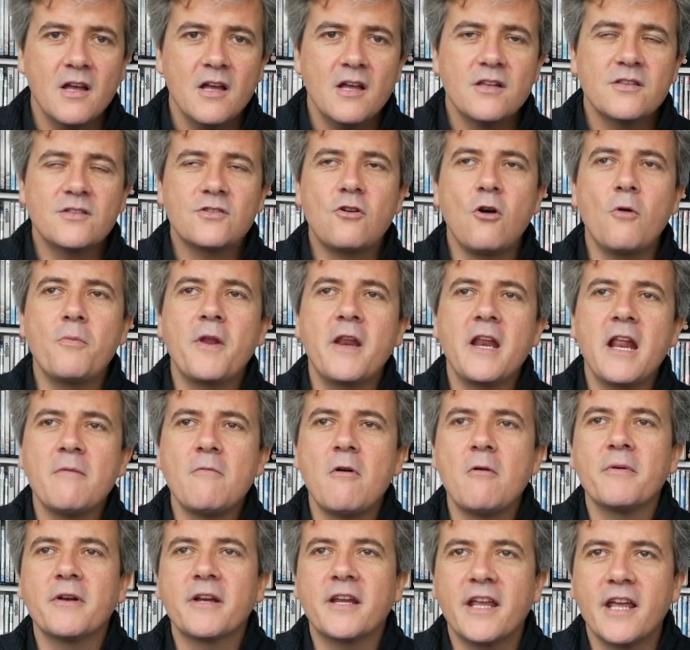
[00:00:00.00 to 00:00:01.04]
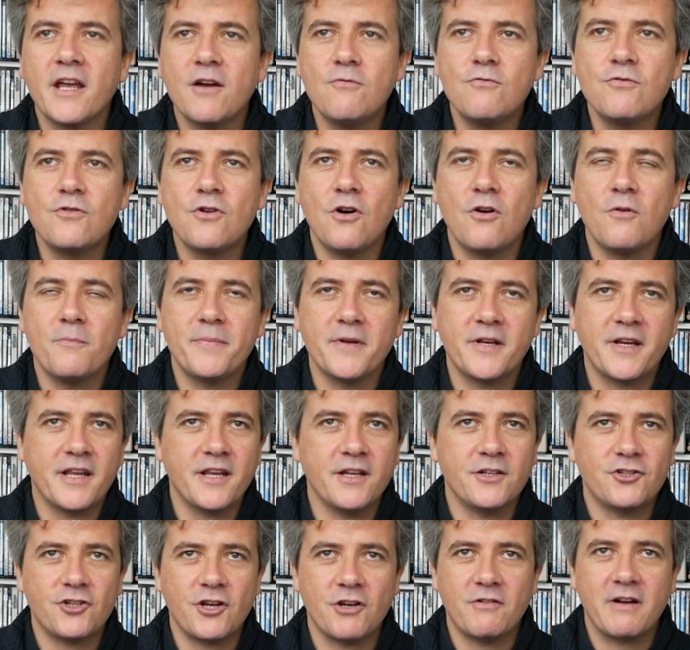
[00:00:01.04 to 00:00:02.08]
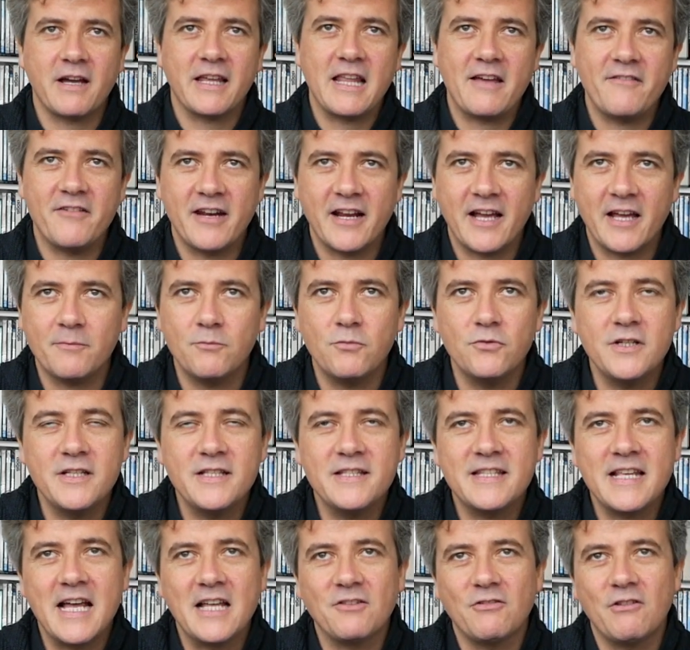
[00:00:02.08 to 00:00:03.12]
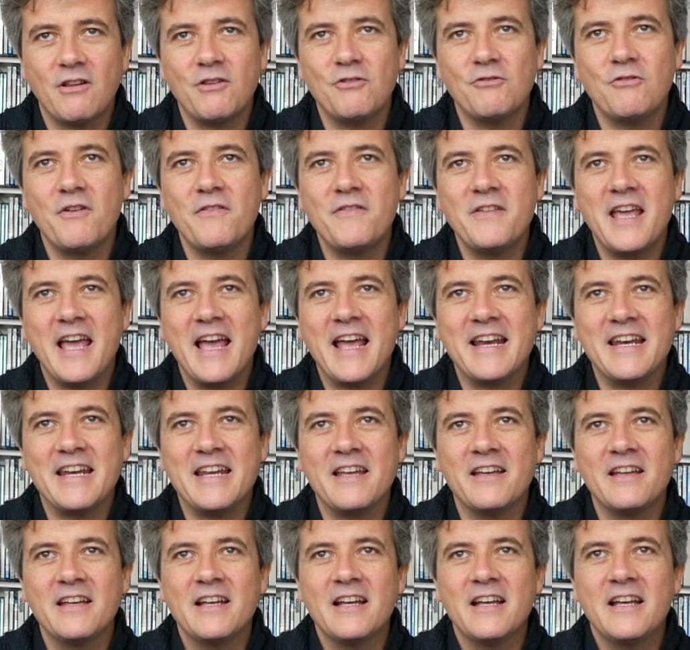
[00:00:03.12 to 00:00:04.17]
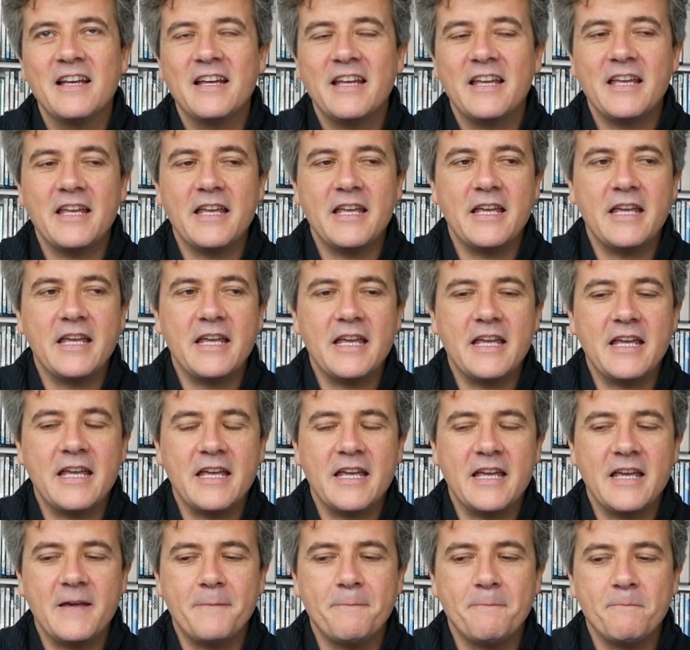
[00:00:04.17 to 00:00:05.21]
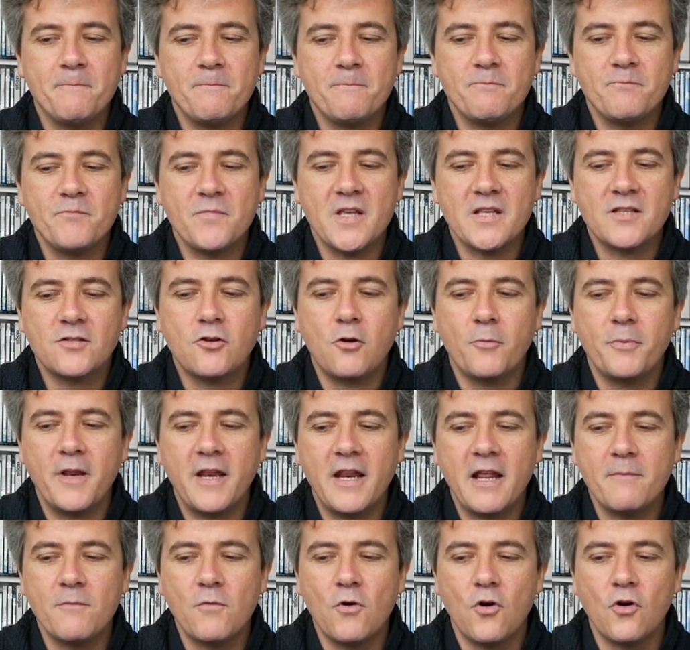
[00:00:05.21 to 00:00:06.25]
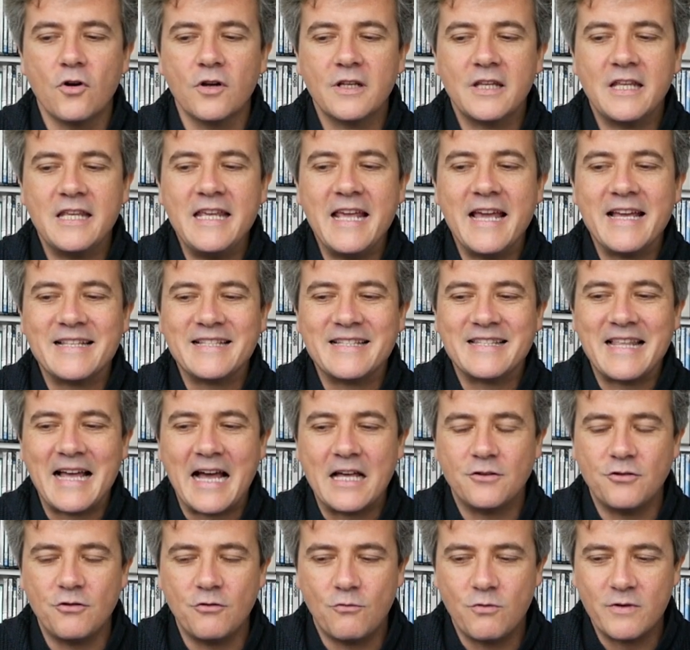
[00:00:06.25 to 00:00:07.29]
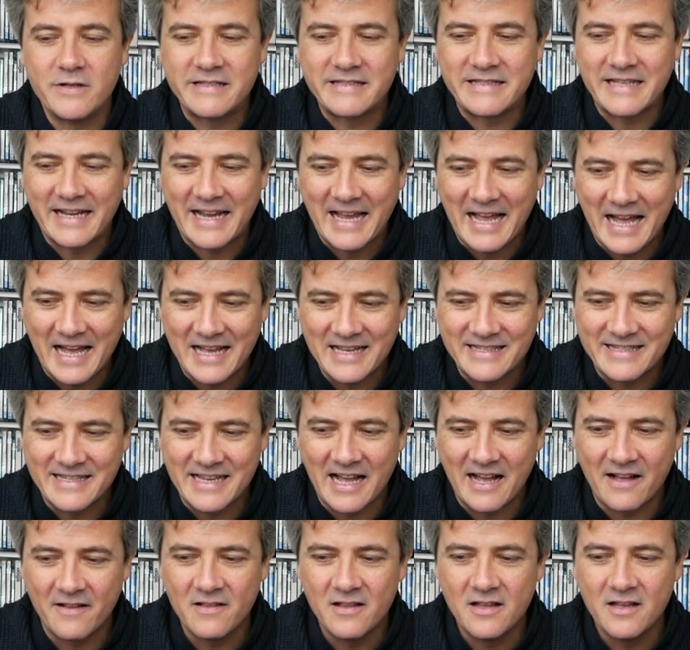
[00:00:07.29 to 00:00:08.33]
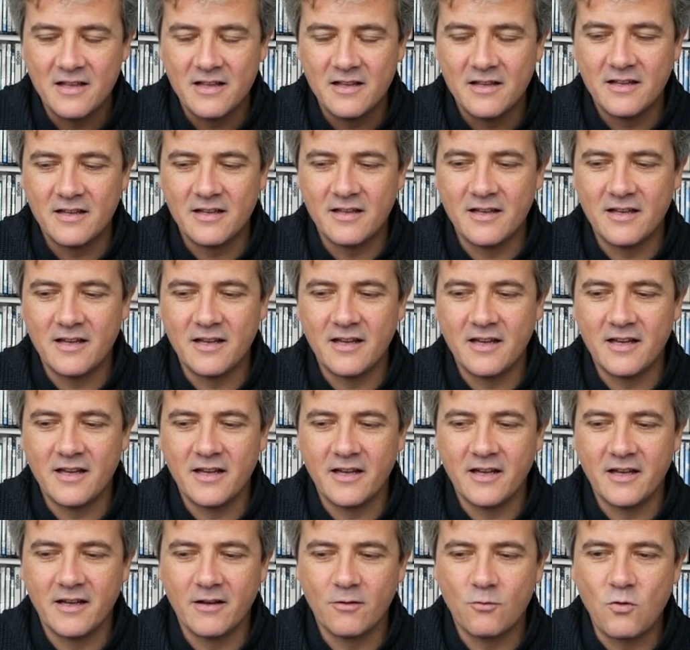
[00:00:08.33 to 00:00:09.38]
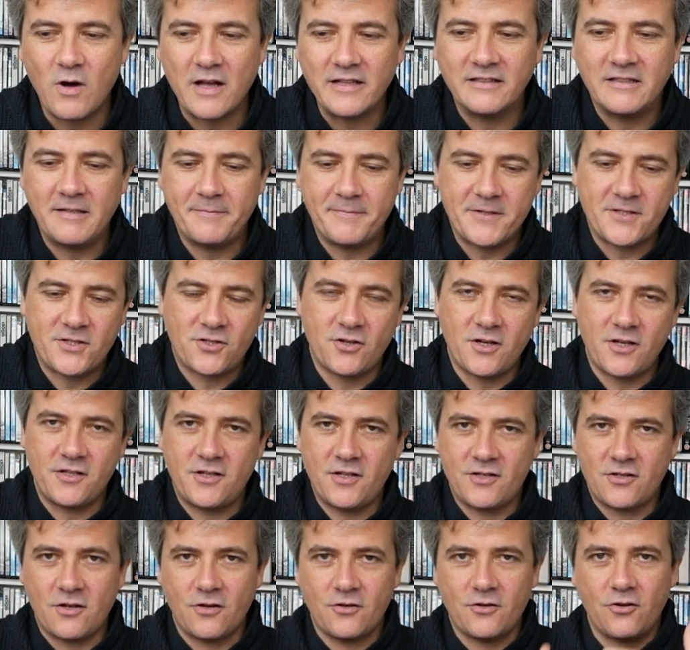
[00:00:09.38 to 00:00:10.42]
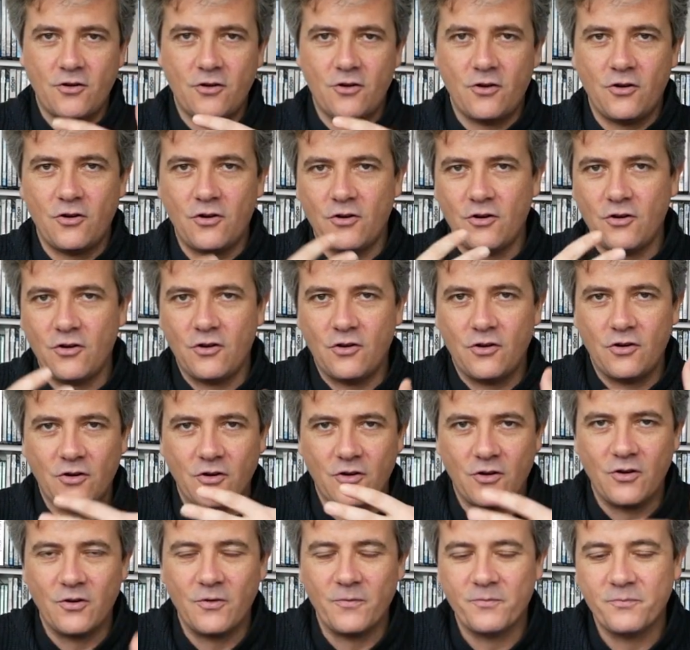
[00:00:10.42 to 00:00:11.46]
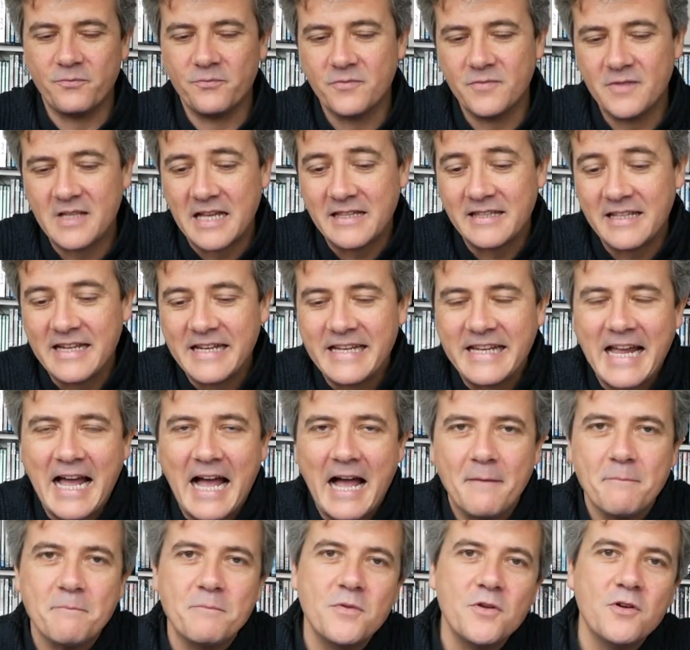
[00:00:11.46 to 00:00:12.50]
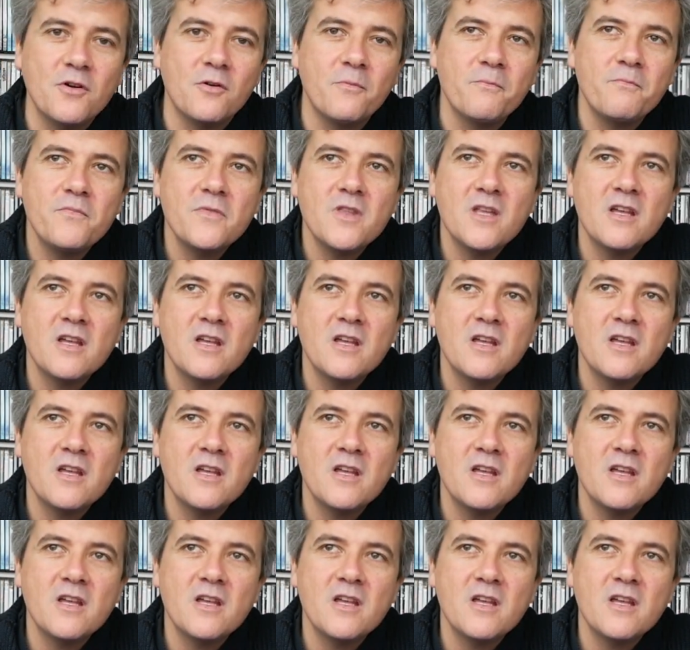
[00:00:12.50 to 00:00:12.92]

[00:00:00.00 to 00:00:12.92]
Scopriremo perché, uno, perché c'è un cadavere carbonizzato, da dove viene e, ehm, e scopriremo chi è stato in questa casa, eh, quante persone si sono mm, date il cambio.